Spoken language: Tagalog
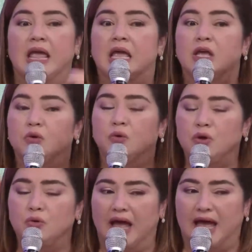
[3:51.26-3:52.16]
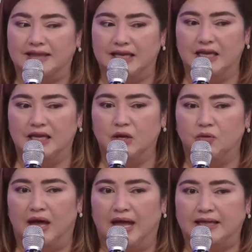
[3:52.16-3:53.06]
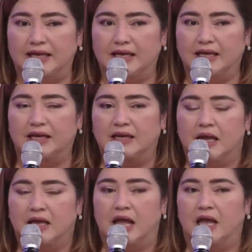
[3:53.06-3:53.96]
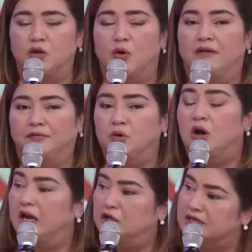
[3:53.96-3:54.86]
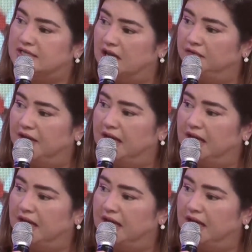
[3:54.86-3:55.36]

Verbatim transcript: yung, yung ating, yung ating, ah, you have to guard yourself eh.